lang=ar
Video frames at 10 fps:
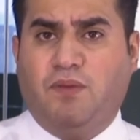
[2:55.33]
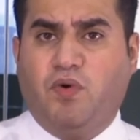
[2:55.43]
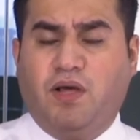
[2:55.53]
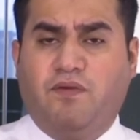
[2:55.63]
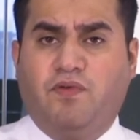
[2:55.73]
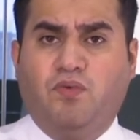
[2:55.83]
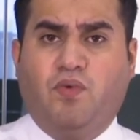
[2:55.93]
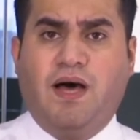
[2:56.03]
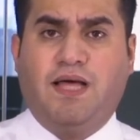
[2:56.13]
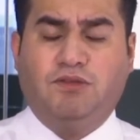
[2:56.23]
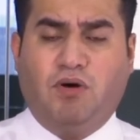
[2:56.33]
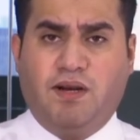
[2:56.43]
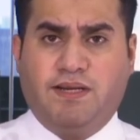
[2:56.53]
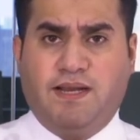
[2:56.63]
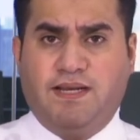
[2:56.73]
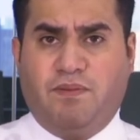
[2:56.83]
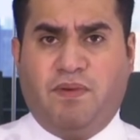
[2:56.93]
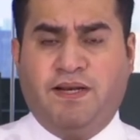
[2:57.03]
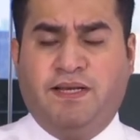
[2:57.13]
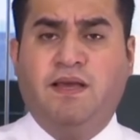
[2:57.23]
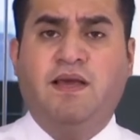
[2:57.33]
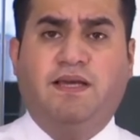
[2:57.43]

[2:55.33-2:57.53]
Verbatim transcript: المنخفض والدولار ين ياباني